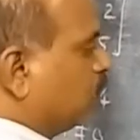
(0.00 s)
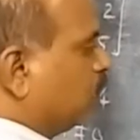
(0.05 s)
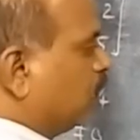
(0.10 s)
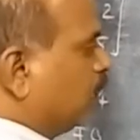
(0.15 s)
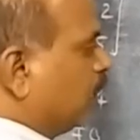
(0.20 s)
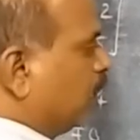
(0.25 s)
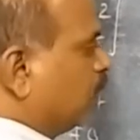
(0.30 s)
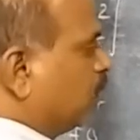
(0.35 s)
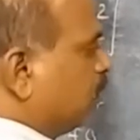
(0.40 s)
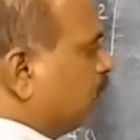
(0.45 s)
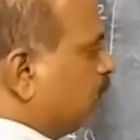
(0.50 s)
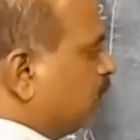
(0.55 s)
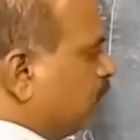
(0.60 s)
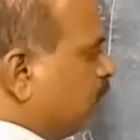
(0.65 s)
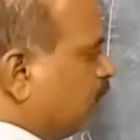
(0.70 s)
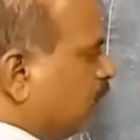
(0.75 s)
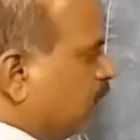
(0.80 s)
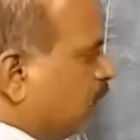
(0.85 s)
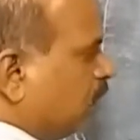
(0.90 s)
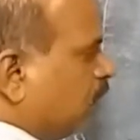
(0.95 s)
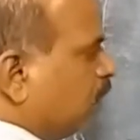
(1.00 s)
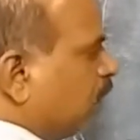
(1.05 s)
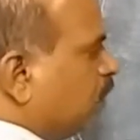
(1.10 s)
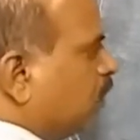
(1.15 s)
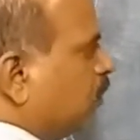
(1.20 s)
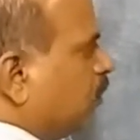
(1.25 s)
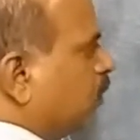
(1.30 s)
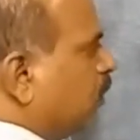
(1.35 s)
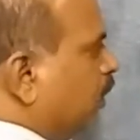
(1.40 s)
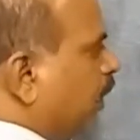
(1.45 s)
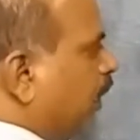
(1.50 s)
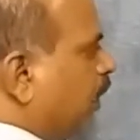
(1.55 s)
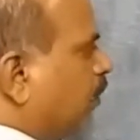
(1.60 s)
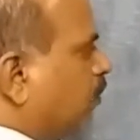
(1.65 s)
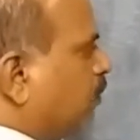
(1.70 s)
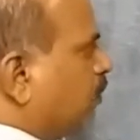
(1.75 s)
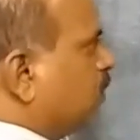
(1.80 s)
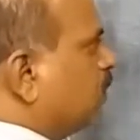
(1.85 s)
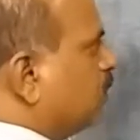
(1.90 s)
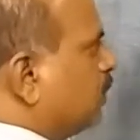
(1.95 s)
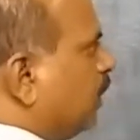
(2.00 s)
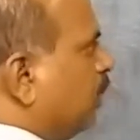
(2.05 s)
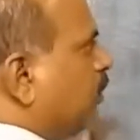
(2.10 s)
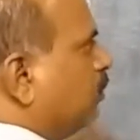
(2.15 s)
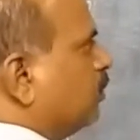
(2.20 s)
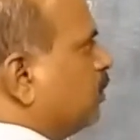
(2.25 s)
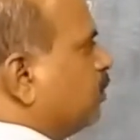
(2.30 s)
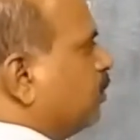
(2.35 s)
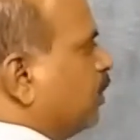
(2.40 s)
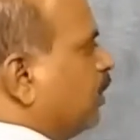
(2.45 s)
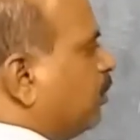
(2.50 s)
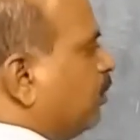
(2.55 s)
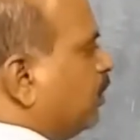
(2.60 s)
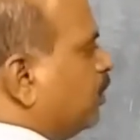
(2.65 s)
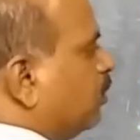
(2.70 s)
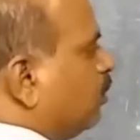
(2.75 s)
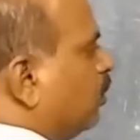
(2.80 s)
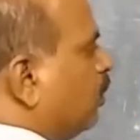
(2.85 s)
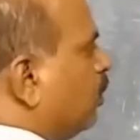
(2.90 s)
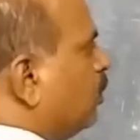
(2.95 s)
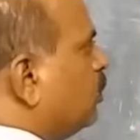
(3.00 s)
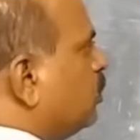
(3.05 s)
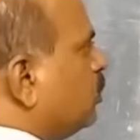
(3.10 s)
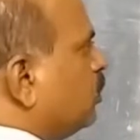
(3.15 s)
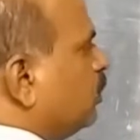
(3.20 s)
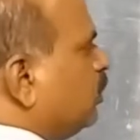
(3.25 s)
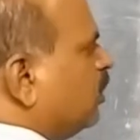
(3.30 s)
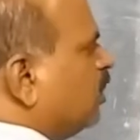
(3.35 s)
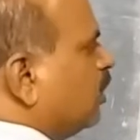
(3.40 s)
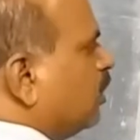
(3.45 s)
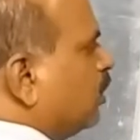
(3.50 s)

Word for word: ஒன்று கிடச்சிருச்சு இன்ட்டு ஏ இன்வர்ஸ் ஏ இன்வர்ஸ் இப்போ தான் பார்த்துருக்கோம் அஞ்சு